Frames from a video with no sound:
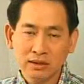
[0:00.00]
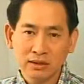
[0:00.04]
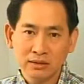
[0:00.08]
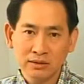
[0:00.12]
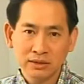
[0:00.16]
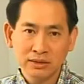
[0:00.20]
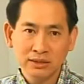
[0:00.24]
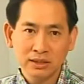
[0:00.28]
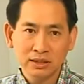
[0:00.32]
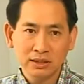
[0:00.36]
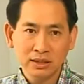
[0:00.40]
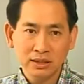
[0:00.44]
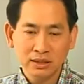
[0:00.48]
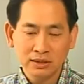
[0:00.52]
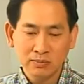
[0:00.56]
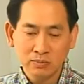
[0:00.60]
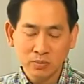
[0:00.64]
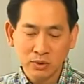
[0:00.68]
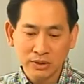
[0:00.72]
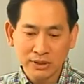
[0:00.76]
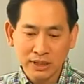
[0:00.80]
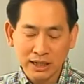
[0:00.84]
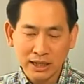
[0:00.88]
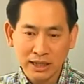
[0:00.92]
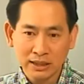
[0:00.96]
หรือสิ่งที่บ
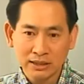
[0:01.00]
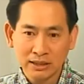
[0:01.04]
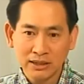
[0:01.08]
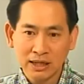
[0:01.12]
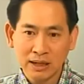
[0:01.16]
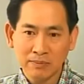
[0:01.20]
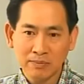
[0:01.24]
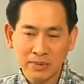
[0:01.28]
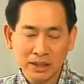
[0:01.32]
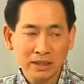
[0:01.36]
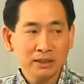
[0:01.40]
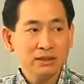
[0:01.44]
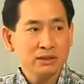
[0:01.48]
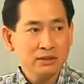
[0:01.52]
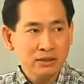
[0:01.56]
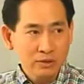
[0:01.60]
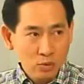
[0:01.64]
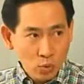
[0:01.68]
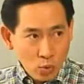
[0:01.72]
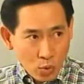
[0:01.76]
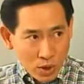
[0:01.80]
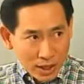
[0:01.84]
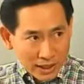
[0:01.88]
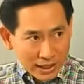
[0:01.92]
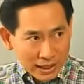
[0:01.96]
ริษัทกำลังจะทำนั้นคือ
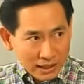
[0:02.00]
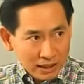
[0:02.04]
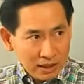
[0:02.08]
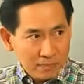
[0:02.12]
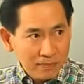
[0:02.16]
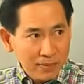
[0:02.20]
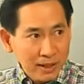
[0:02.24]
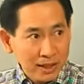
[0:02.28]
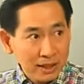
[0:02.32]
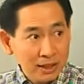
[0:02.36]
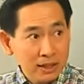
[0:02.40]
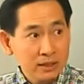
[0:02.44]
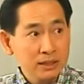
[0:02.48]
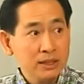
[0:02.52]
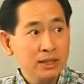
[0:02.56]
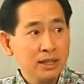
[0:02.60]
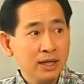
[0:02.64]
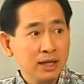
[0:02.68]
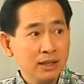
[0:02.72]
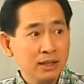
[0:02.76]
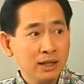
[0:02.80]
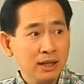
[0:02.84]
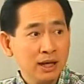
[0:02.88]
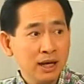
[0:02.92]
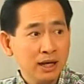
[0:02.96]
คู่ขนานจะไปในเชิง
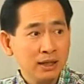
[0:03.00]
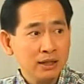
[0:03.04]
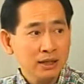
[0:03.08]
การตลาด